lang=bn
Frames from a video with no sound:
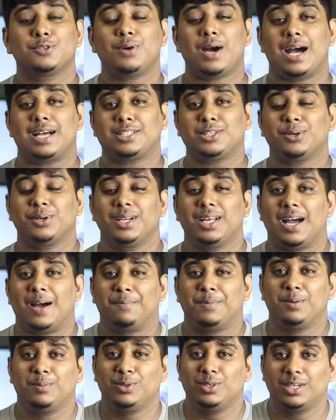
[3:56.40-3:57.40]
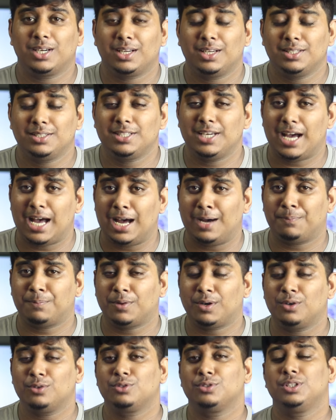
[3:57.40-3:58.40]
সো আশা করি আপনি বুঝে গেলেন যে
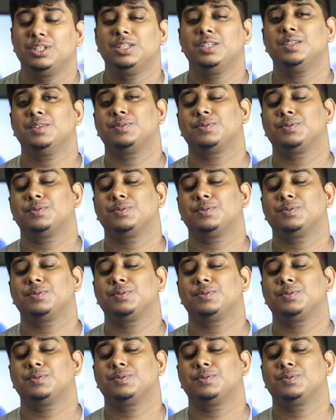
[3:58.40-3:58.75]
আপনারও যদি